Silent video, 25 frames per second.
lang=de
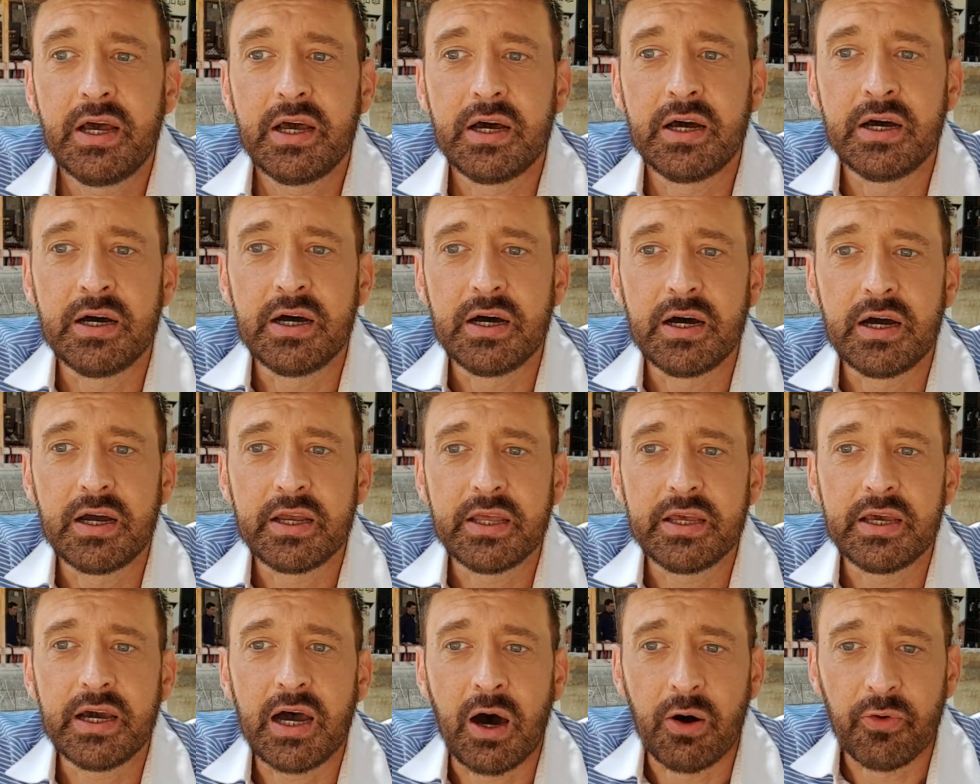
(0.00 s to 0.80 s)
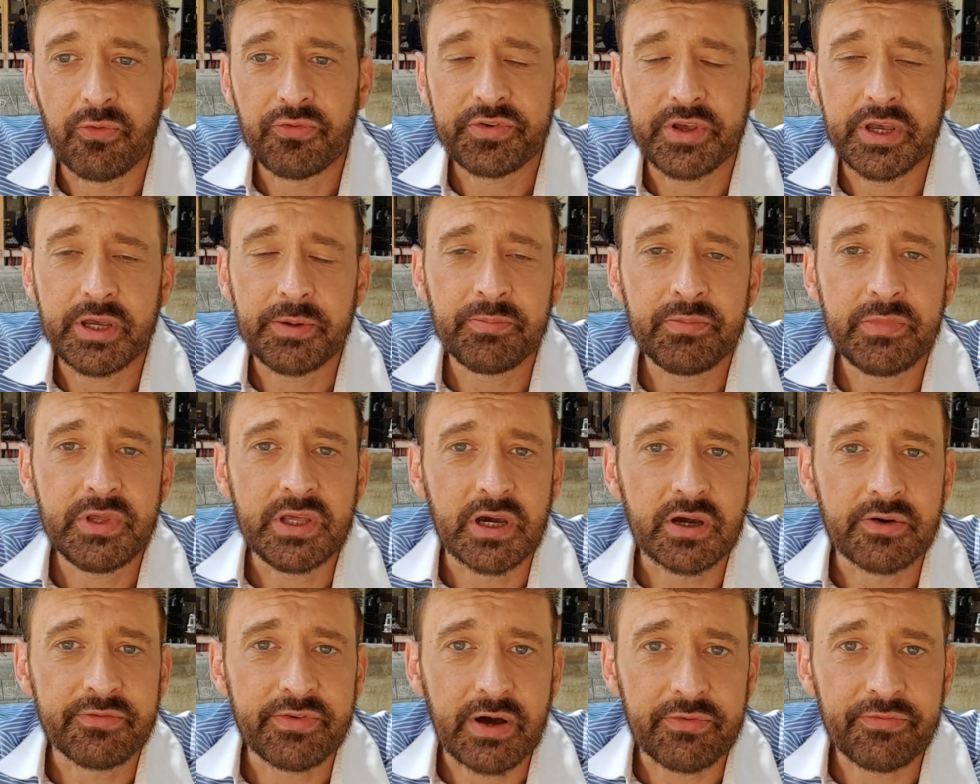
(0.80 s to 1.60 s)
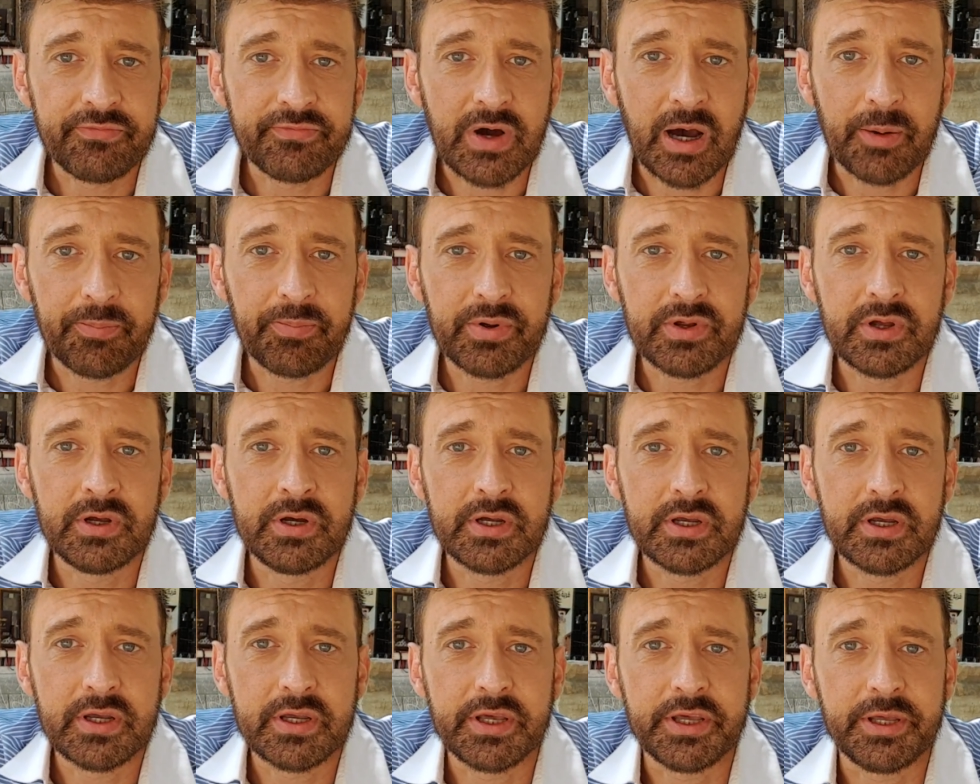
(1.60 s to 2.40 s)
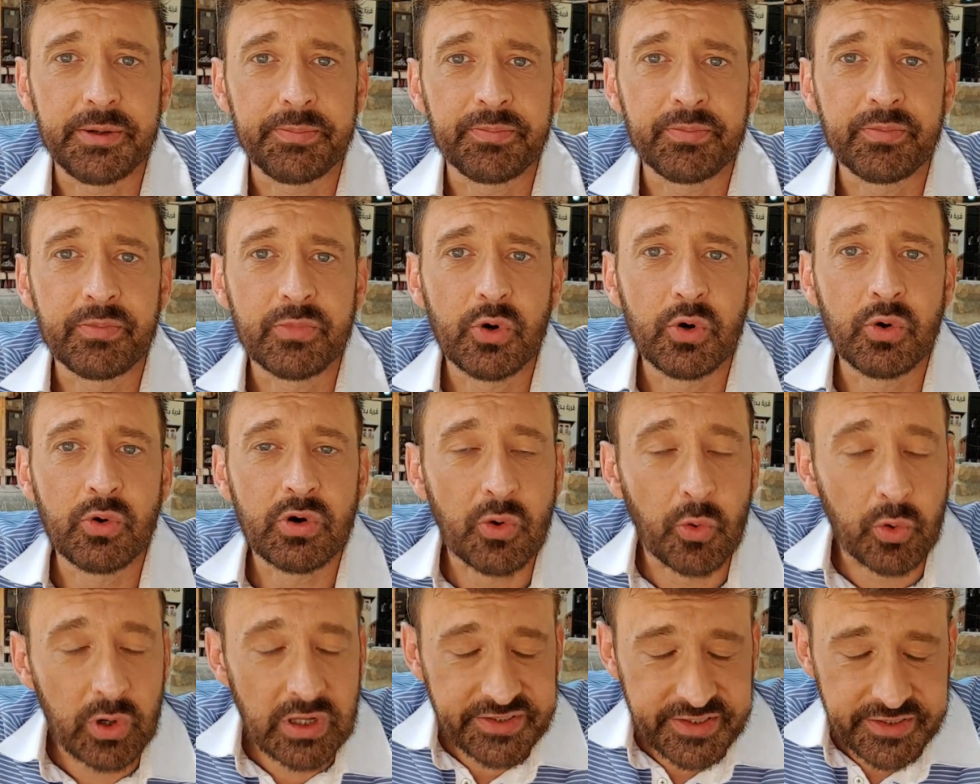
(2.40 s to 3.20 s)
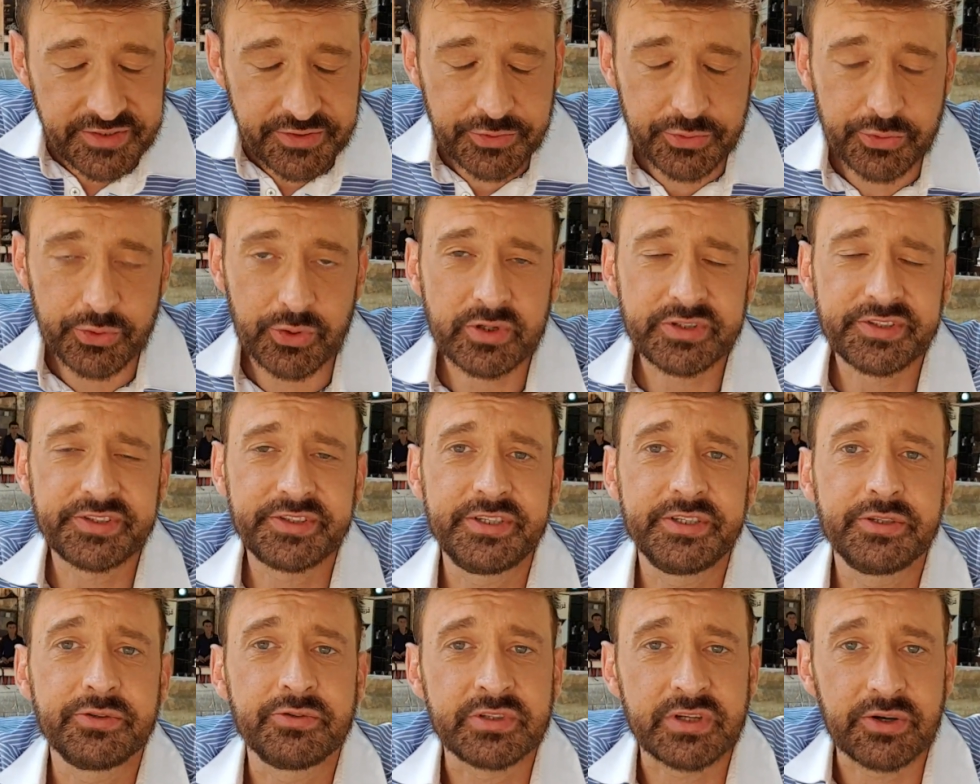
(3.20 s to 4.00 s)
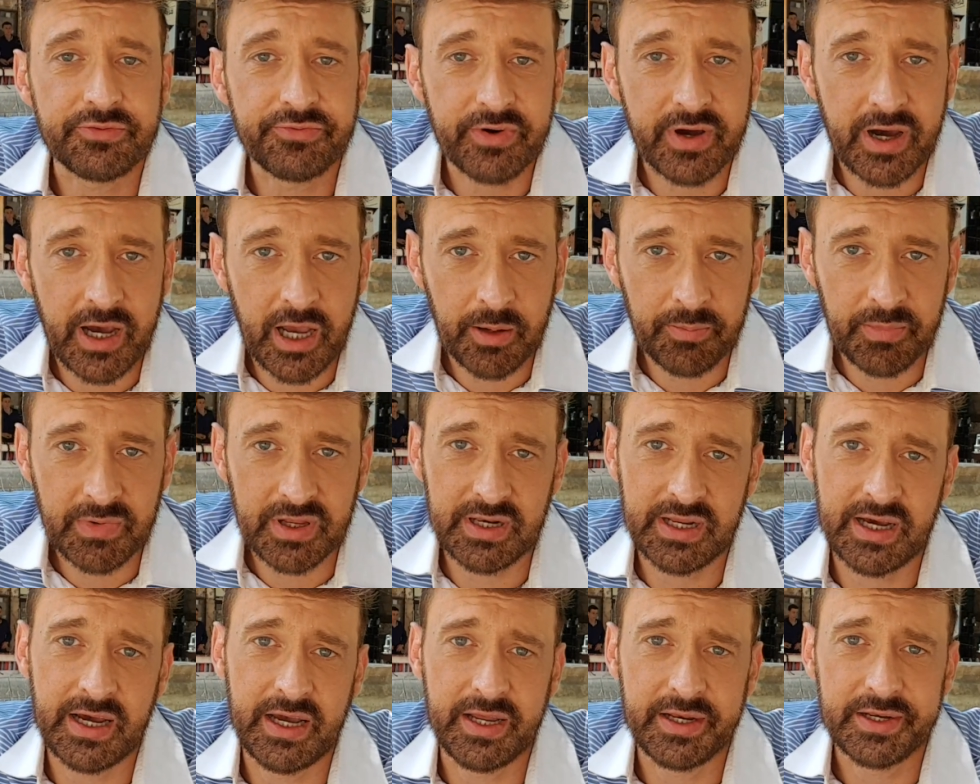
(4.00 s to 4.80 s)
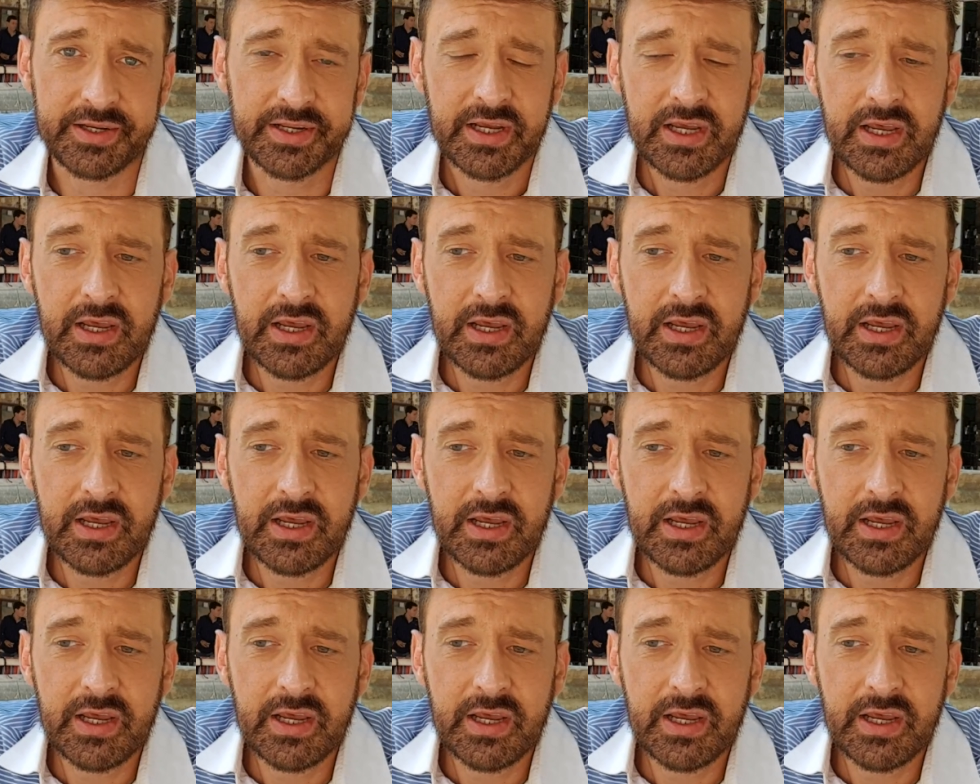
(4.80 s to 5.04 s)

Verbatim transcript: äh, aufgeben, ihre Waffen abgeben oder sich zurückziehen unter freiem Geleit.